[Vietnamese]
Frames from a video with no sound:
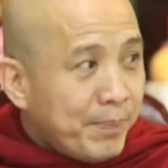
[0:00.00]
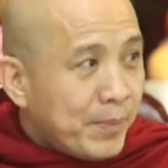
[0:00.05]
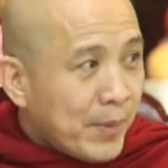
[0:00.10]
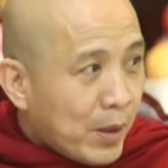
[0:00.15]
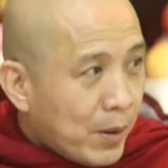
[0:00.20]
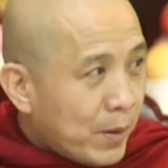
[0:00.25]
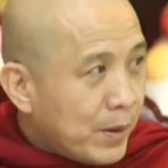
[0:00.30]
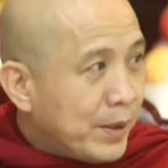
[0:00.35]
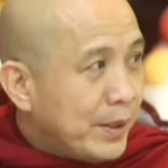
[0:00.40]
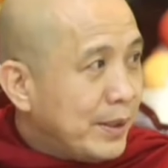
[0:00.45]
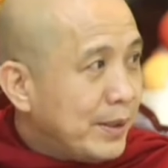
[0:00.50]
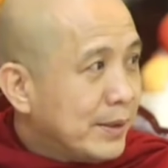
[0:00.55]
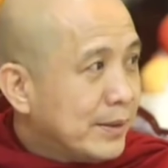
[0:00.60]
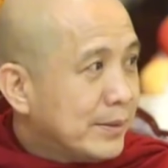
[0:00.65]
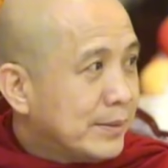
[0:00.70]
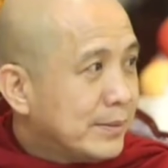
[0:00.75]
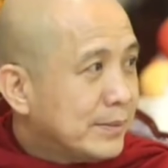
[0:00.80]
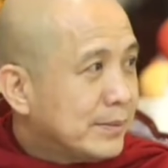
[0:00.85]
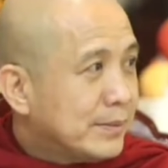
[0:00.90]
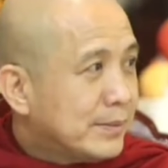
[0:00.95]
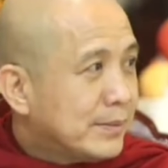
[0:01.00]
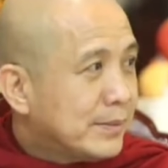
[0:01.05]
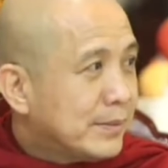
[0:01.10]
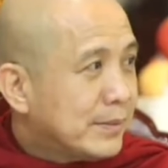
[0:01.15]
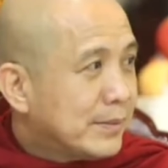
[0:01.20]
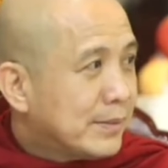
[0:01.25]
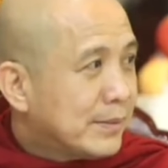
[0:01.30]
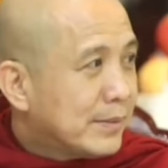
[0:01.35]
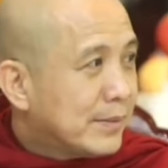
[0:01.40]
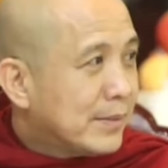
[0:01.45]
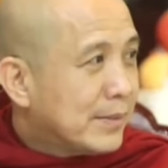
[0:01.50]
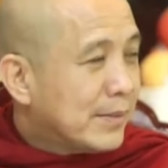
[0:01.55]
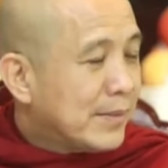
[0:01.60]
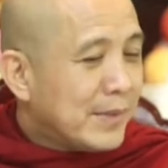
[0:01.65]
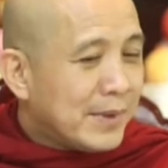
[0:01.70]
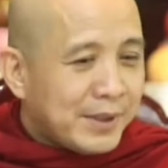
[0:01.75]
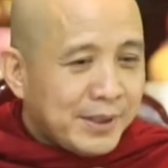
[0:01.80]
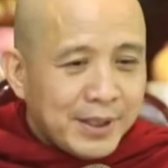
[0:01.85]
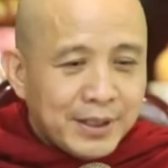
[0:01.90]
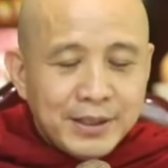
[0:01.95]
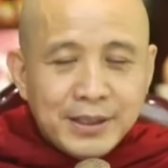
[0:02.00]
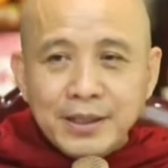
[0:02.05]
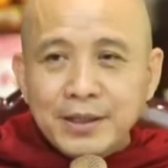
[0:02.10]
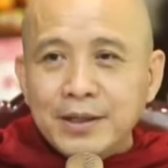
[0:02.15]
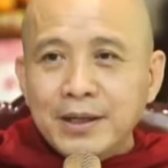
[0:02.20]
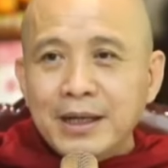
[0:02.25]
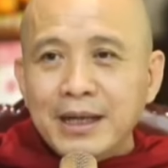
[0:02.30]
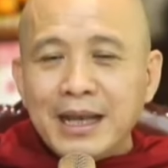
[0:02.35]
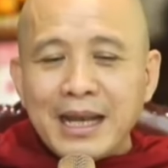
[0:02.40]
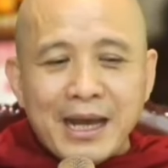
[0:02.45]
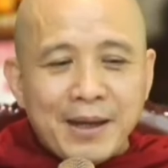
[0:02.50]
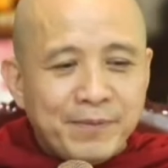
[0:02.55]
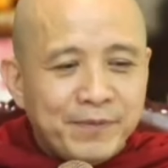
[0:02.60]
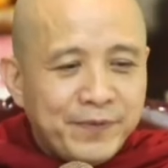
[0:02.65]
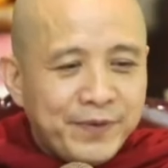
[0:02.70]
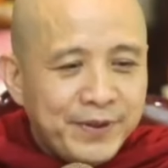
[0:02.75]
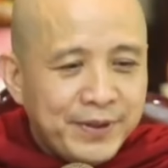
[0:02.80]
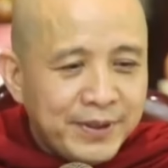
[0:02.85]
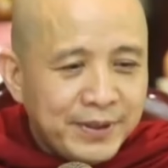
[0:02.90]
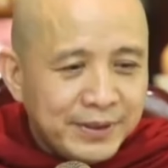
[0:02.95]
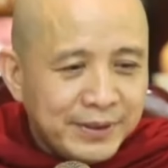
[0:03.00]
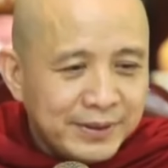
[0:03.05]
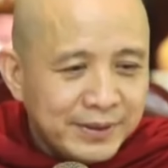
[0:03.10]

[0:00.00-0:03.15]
bội những người làm phước